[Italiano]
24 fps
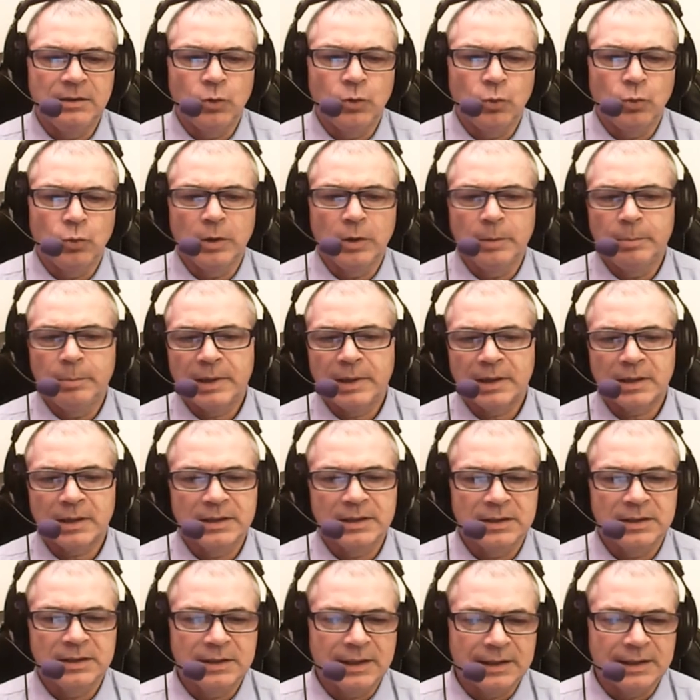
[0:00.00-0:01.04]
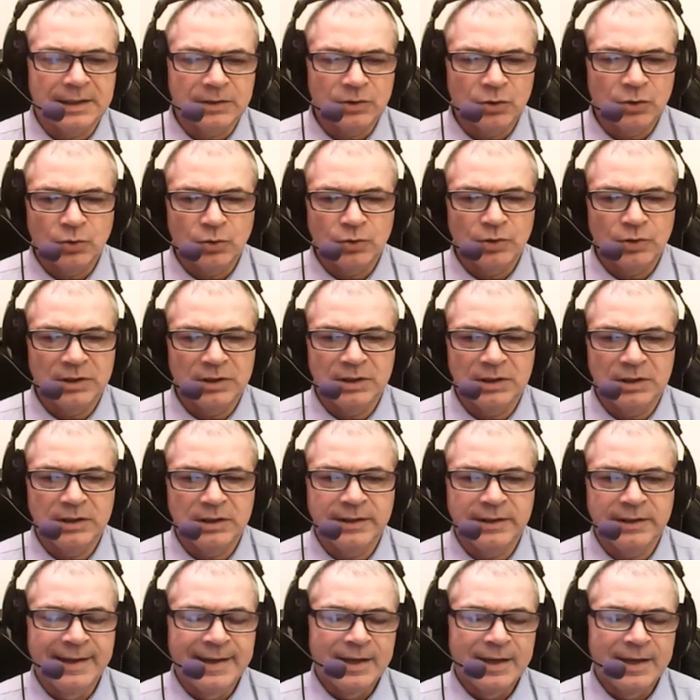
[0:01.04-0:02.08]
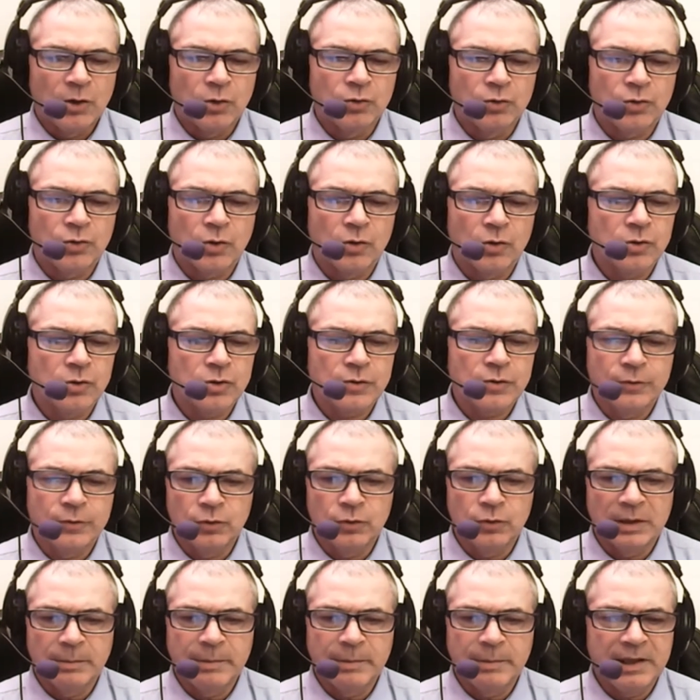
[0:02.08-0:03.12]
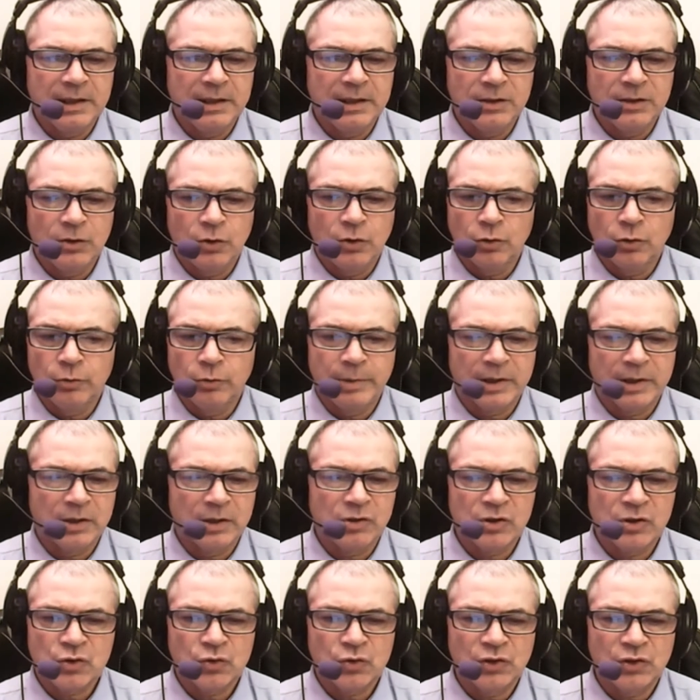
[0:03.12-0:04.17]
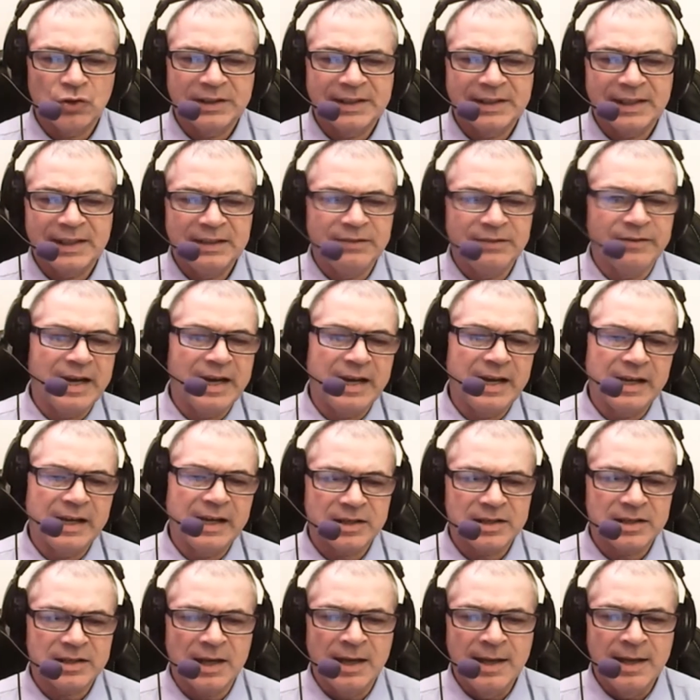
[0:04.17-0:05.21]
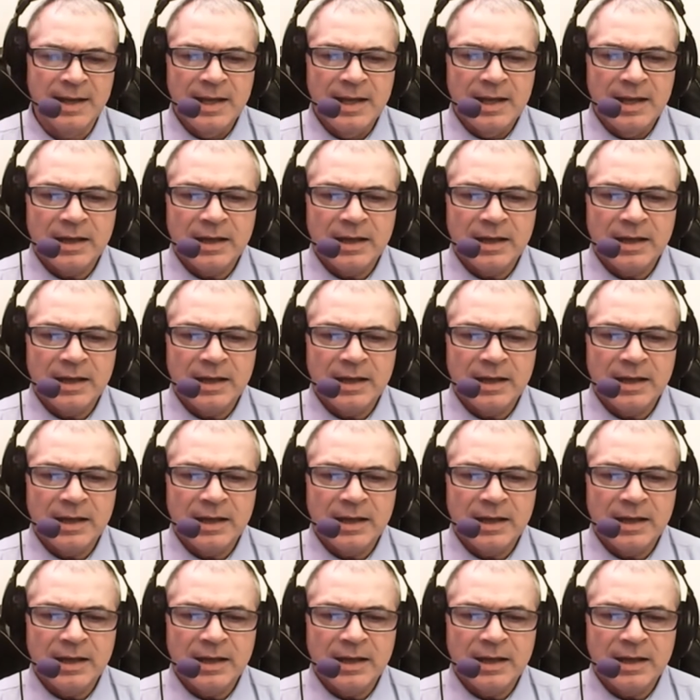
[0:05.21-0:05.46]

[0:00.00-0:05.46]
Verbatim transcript: tu che parli tanto di contro lo sfruttamento per una società diversa,